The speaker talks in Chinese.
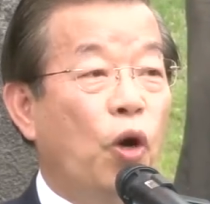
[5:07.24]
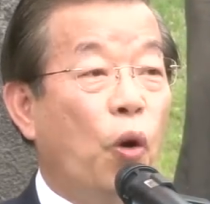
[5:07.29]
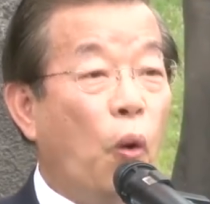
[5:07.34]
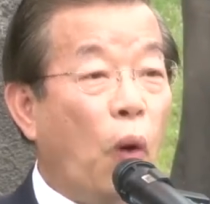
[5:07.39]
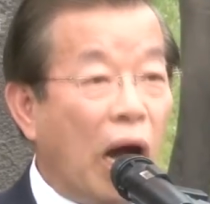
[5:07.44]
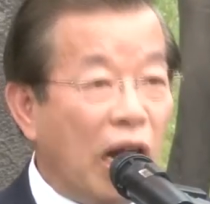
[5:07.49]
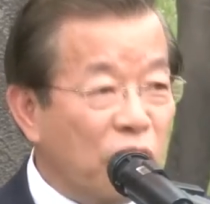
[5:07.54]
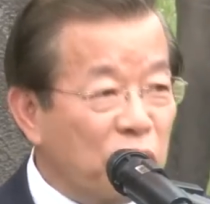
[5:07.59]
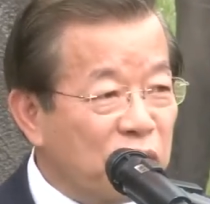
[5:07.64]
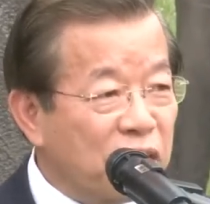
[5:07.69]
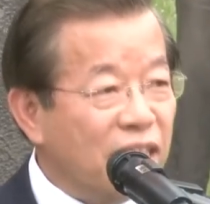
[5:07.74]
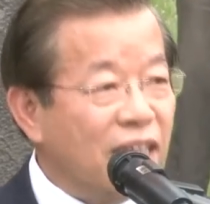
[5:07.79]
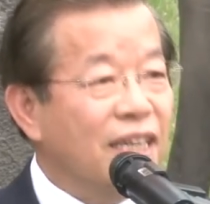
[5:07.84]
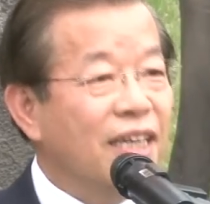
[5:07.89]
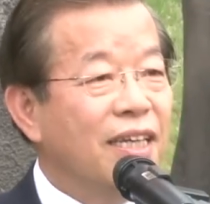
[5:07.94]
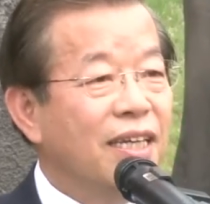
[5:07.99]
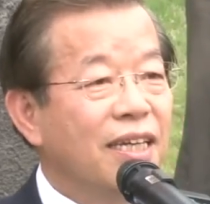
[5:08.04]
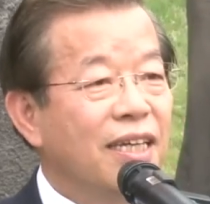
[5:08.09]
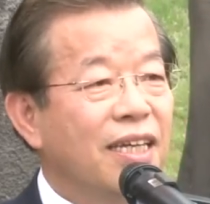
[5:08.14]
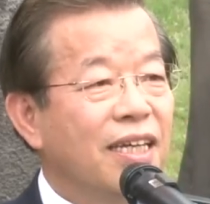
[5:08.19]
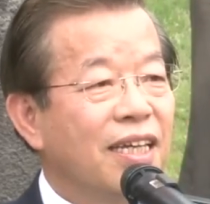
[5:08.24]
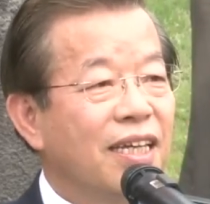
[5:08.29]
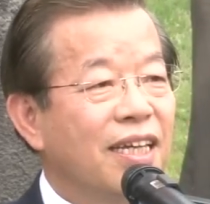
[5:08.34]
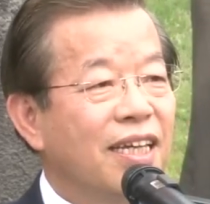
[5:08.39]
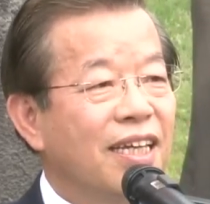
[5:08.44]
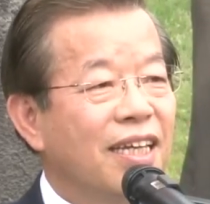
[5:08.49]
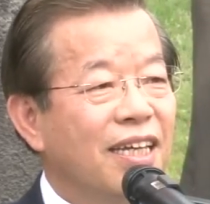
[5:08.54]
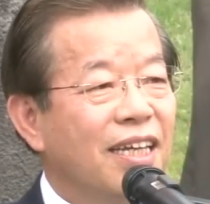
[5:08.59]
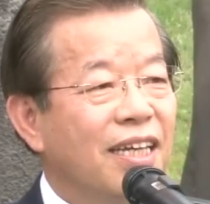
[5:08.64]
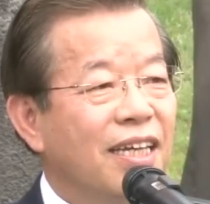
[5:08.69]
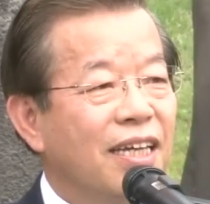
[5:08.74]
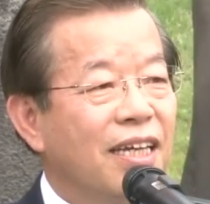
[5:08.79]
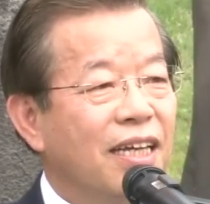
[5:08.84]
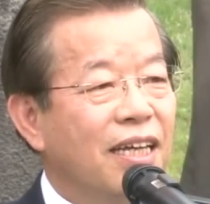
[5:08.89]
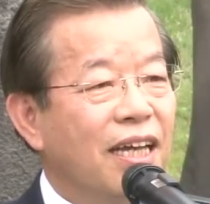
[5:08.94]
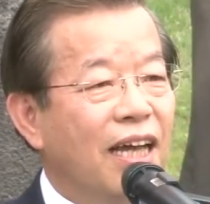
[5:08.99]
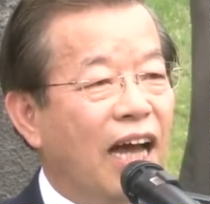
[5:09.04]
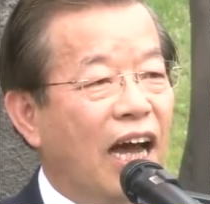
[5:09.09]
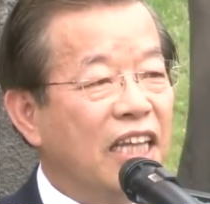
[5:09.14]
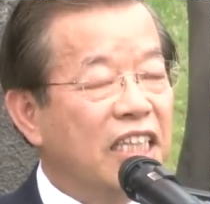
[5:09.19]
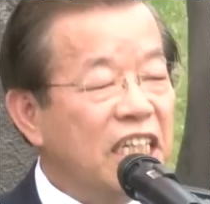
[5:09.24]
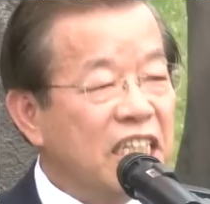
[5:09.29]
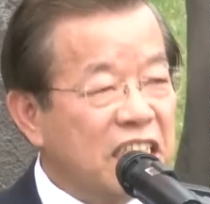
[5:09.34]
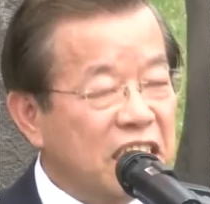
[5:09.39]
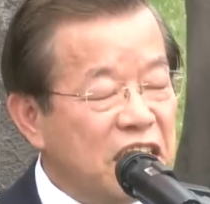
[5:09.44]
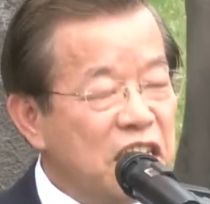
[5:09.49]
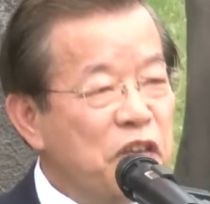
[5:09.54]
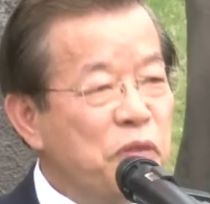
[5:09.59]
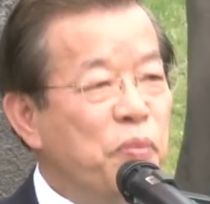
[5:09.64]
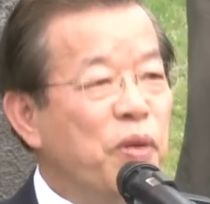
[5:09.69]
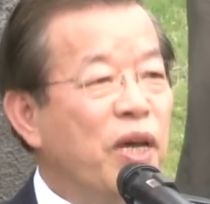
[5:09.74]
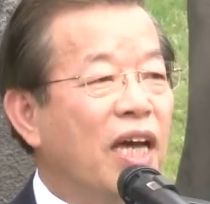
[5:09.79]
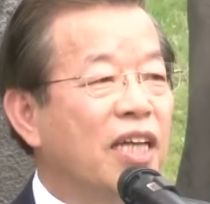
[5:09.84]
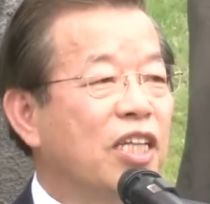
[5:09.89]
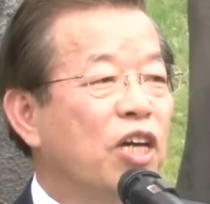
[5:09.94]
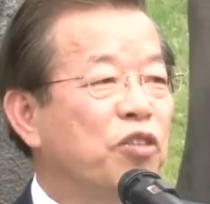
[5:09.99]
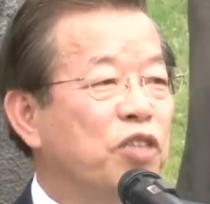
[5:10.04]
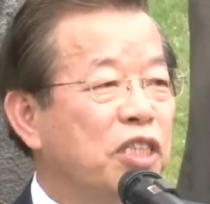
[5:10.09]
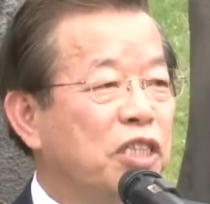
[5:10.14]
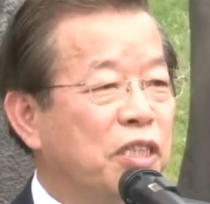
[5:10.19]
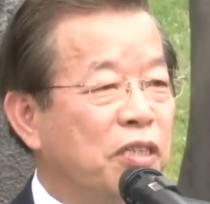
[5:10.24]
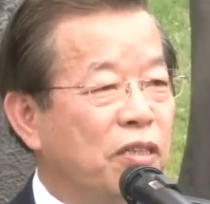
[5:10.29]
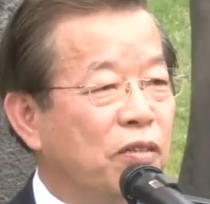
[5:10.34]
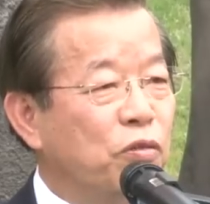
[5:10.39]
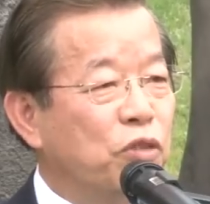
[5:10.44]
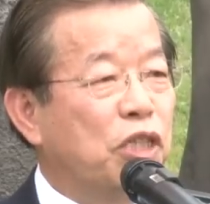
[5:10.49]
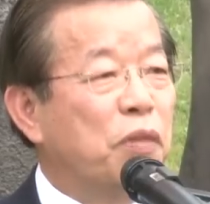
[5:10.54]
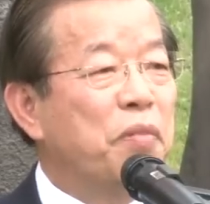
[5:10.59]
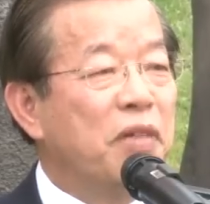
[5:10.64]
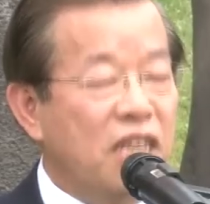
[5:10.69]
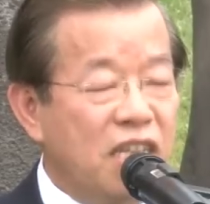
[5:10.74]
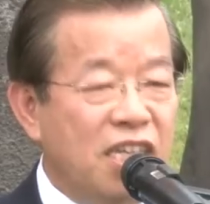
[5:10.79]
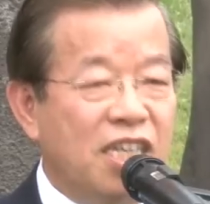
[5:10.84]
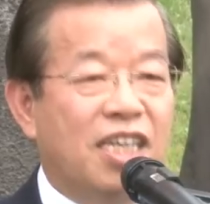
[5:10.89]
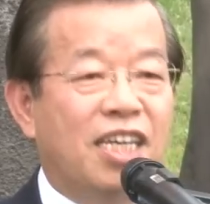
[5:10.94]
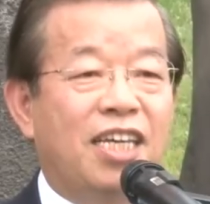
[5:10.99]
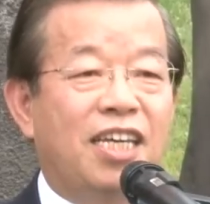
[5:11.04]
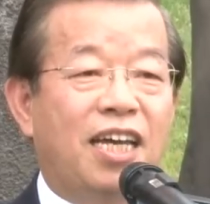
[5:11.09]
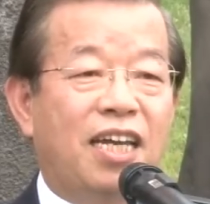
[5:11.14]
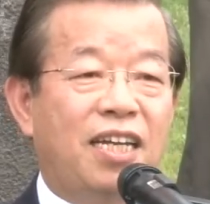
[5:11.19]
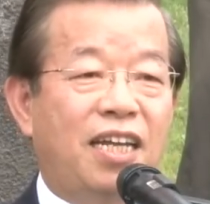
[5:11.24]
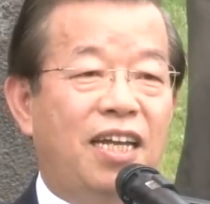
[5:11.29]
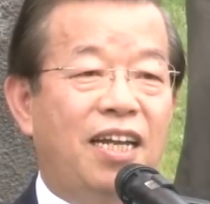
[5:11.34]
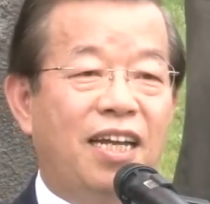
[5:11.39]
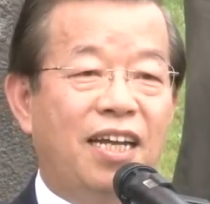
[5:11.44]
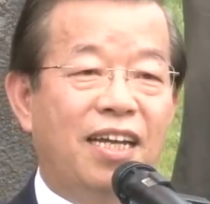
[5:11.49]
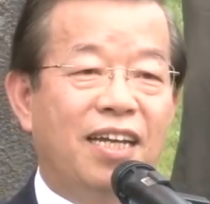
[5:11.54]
活落去，啊，这生命到底是有什么意义安尼？